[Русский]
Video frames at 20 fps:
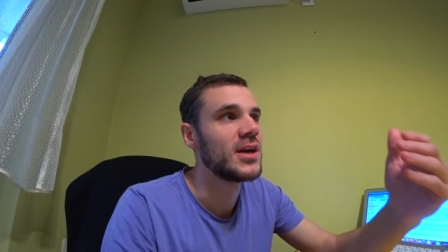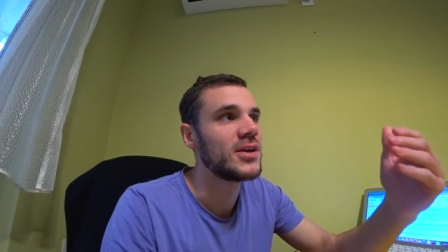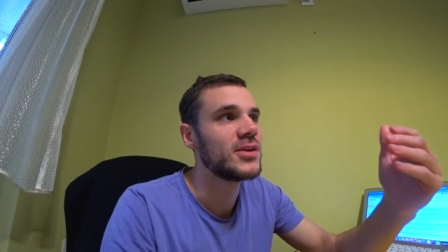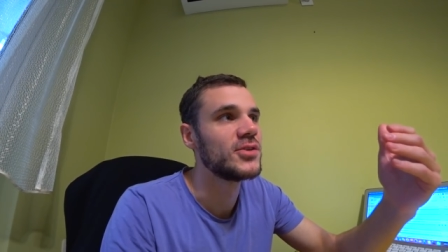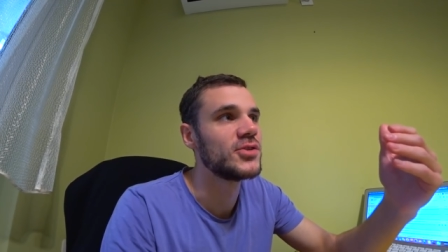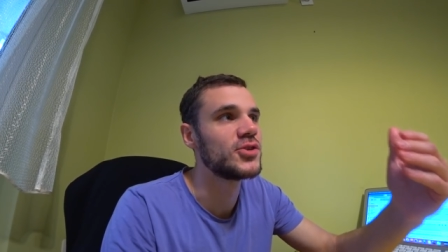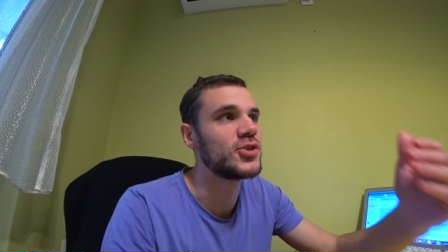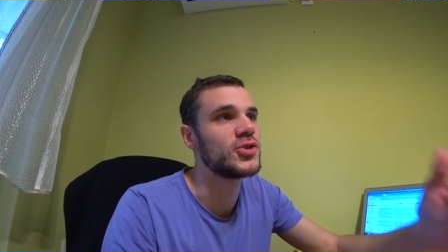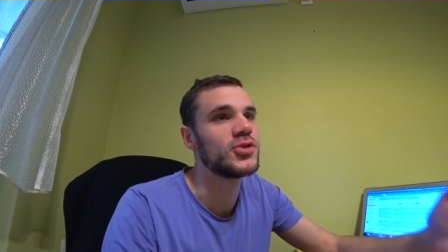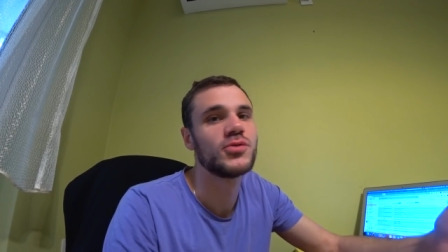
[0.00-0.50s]

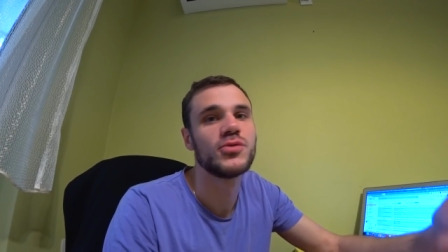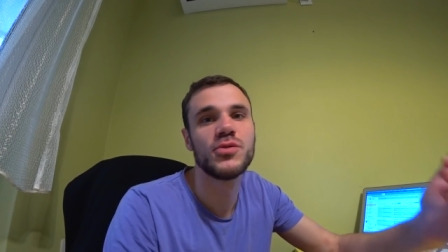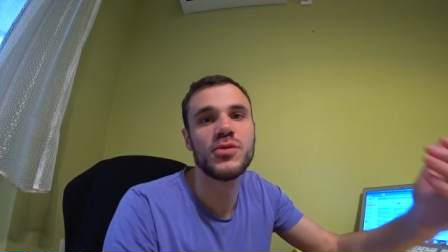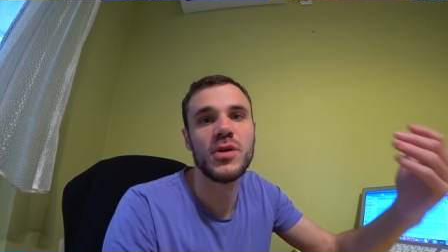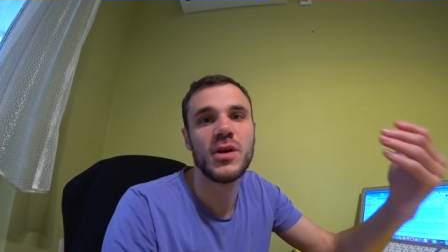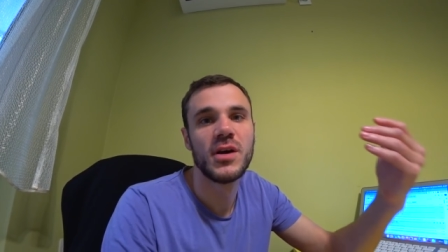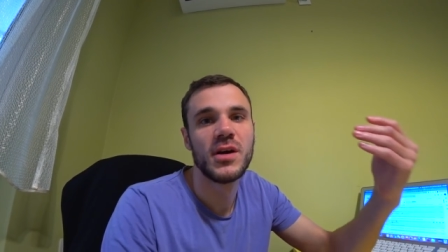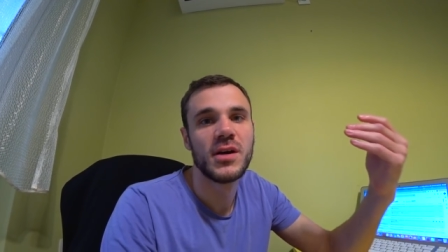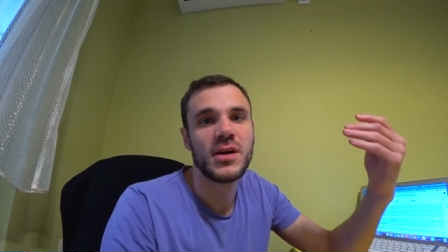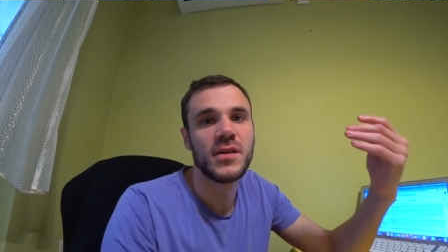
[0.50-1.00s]
ищу
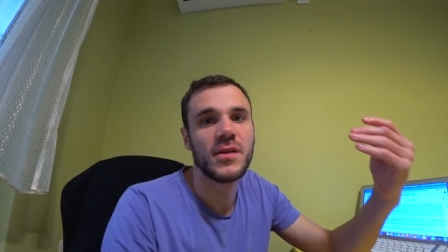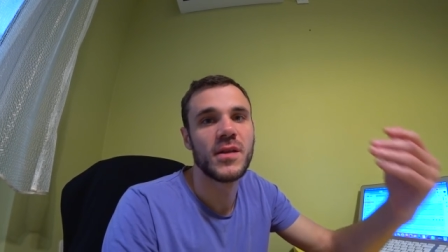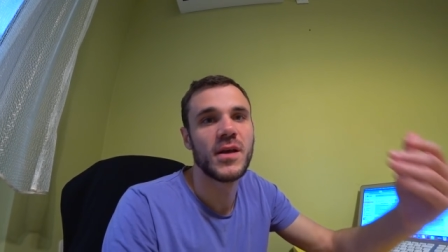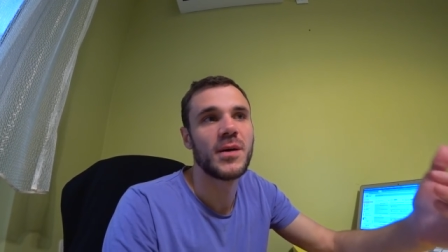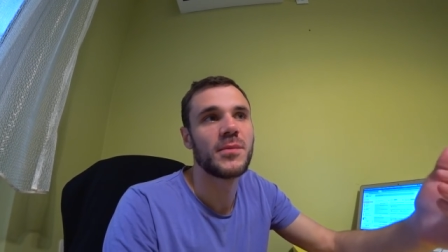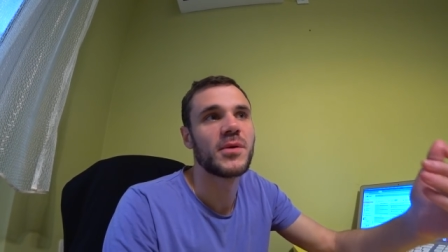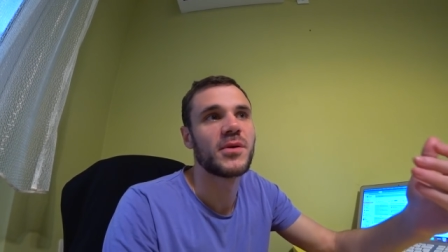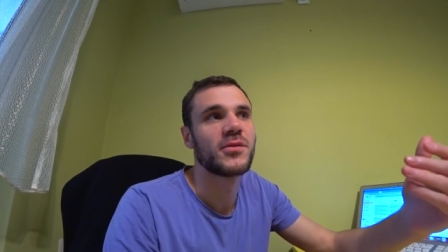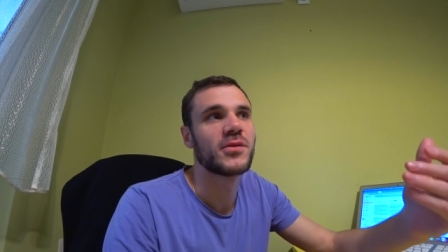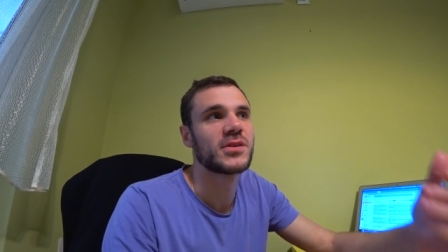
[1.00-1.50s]

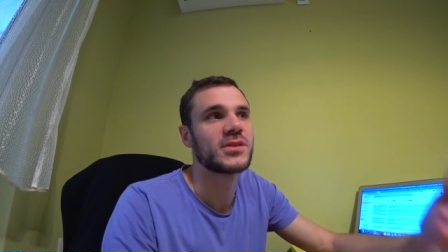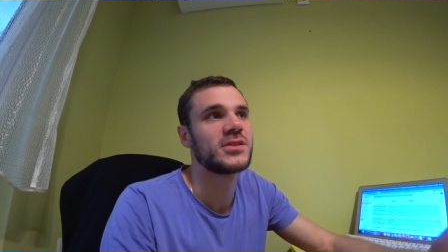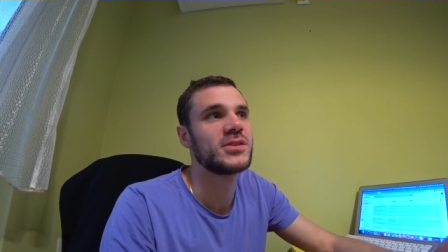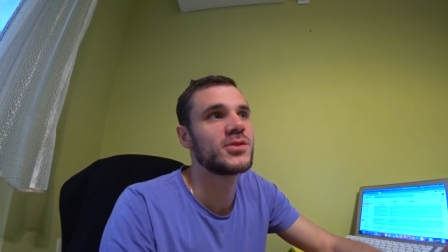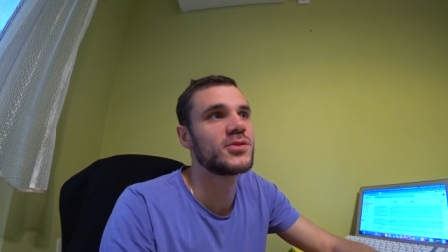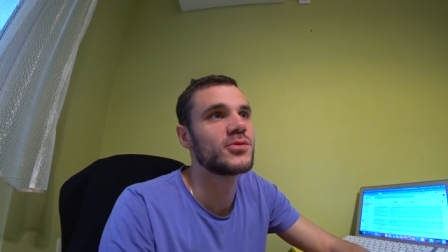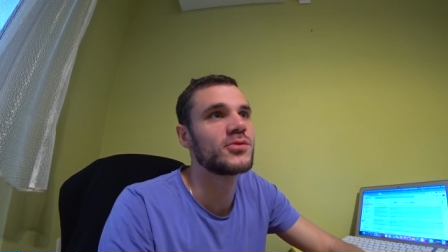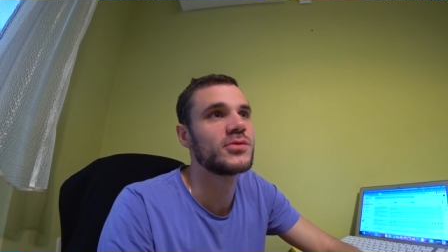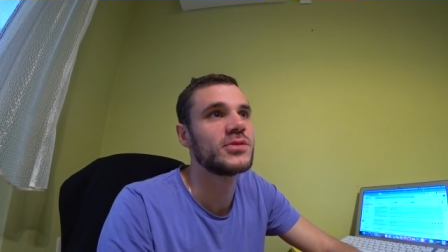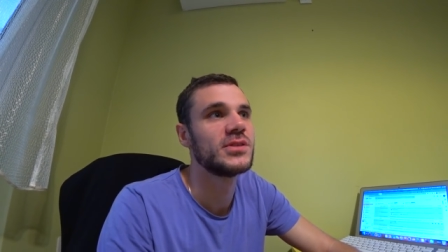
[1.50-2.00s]
нам
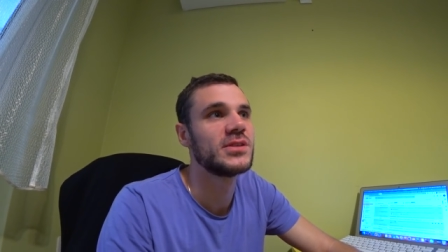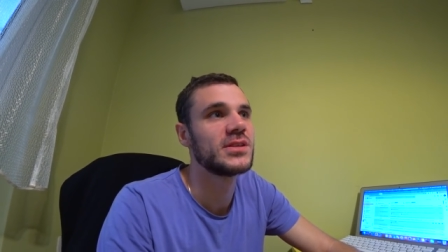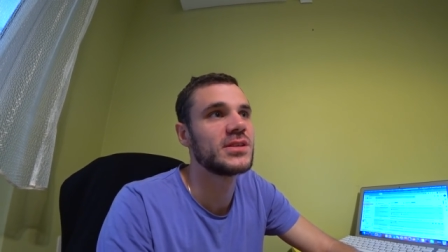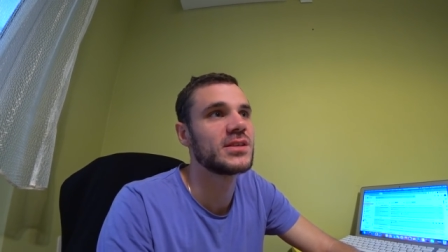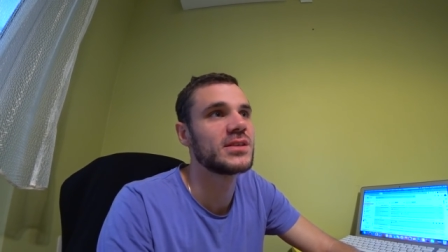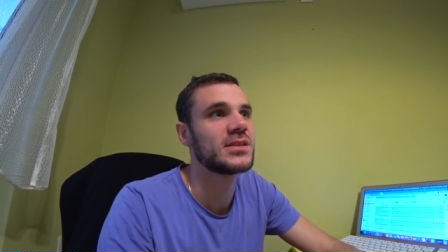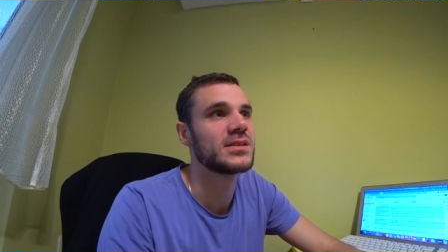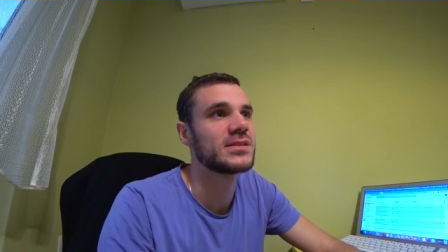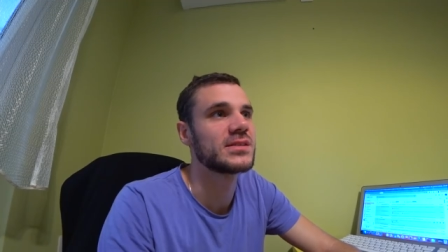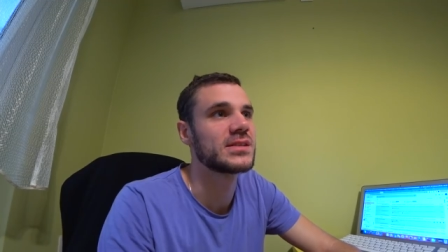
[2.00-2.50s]
квартиру,
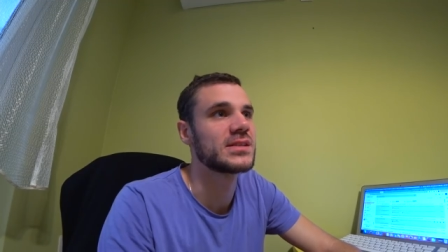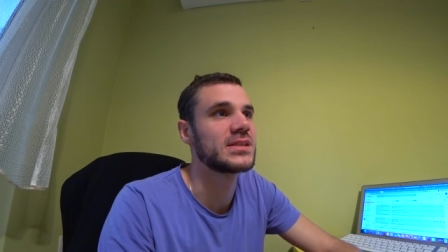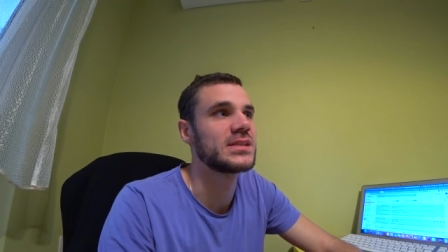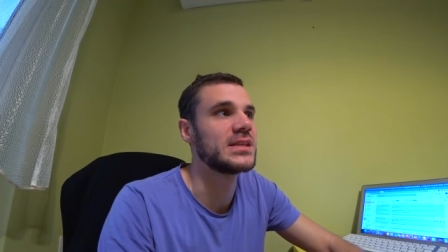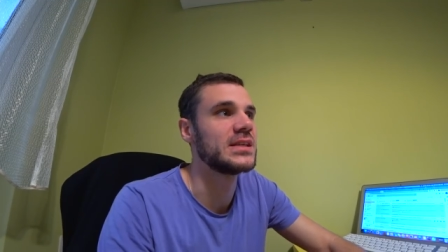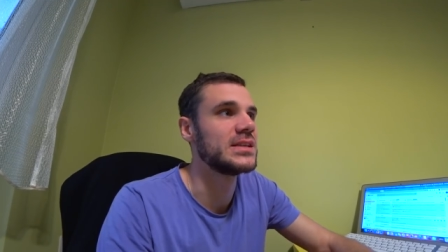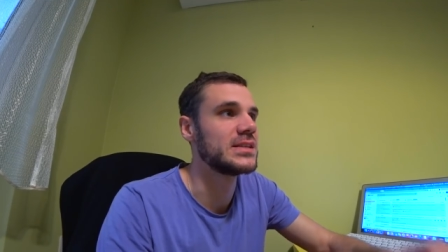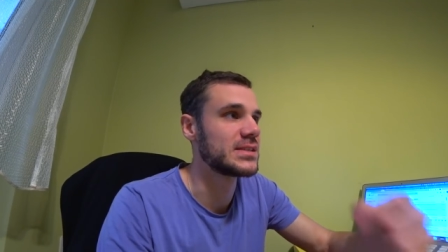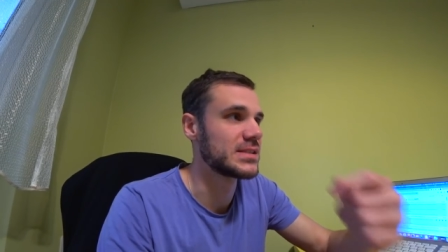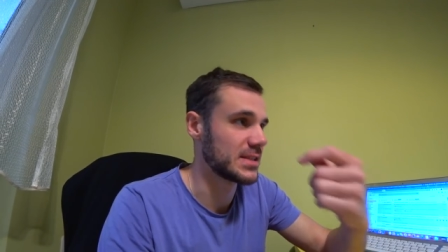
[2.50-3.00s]
где
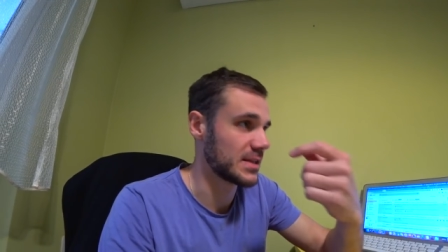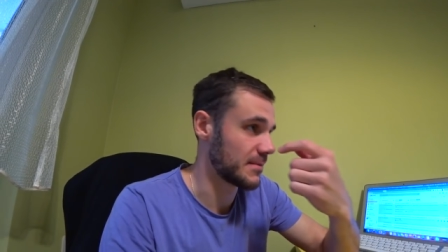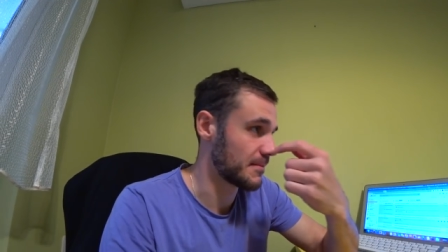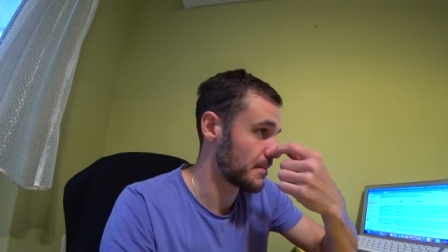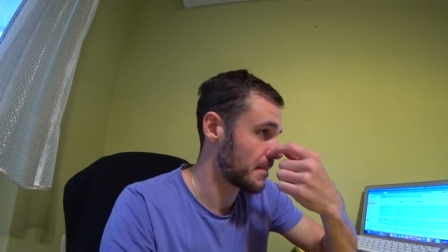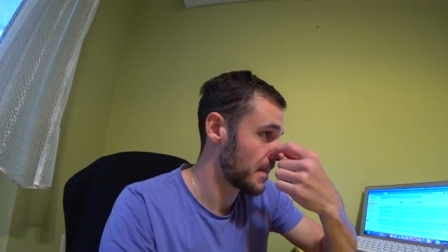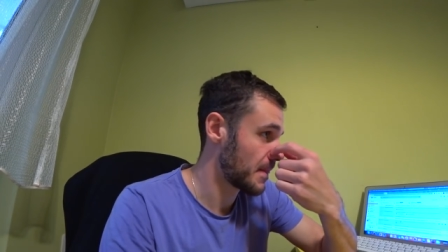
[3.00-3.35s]
заселиться.